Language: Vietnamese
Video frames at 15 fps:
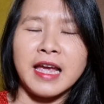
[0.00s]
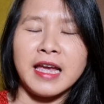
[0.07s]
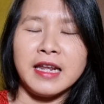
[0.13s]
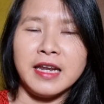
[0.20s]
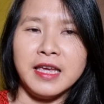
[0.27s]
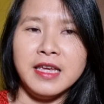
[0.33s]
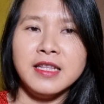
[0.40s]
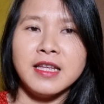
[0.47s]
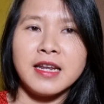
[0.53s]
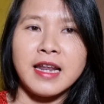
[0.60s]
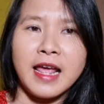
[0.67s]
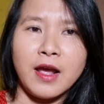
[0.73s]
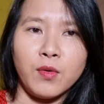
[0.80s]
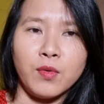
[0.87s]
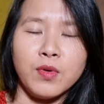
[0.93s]
này nỉ thế
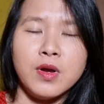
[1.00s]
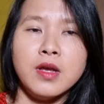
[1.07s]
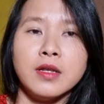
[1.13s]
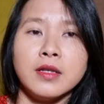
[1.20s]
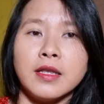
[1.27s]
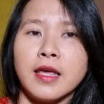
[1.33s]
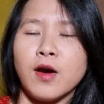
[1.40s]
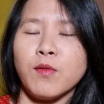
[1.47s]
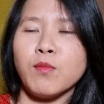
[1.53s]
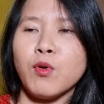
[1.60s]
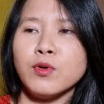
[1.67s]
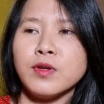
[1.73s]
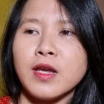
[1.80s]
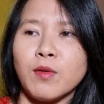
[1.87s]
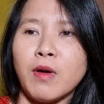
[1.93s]
nào thì ông
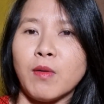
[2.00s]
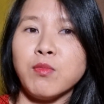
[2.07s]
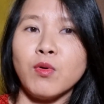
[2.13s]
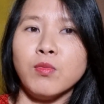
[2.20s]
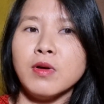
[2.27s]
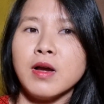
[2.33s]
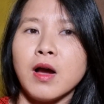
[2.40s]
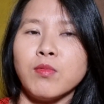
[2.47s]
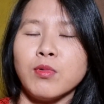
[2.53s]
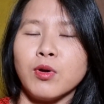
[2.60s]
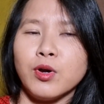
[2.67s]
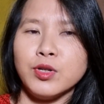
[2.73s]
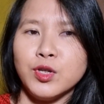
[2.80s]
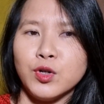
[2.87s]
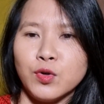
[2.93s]
bố chồng ông cũng không
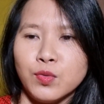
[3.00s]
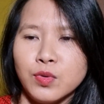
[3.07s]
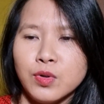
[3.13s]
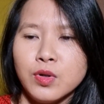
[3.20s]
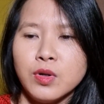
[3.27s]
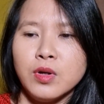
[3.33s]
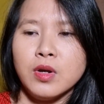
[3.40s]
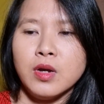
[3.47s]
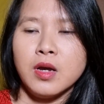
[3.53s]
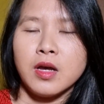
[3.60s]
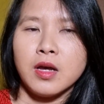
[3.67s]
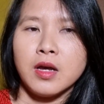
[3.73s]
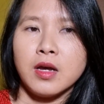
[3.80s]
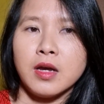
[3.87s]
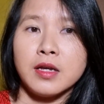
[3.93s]
có chịu
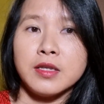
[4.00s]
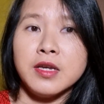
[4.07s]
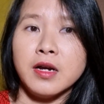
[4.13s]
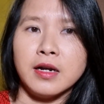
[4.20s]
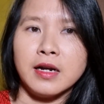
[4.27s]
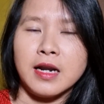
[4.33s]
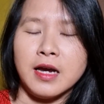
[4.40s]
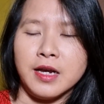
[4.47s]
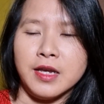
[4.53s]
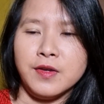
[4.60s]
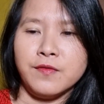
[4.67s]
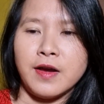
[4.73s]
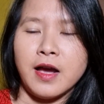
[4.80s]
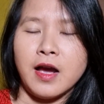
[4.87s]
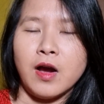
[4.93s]
à, dừng lại
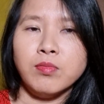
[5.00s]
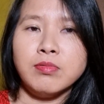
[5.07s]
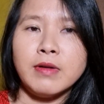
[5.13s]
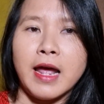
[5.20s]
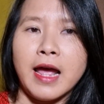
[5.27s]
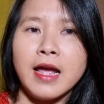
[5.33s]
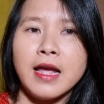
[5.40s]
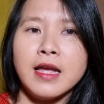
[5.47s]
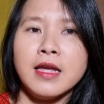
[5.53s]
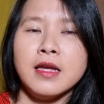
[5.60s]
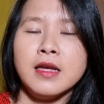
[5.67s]
và ông đã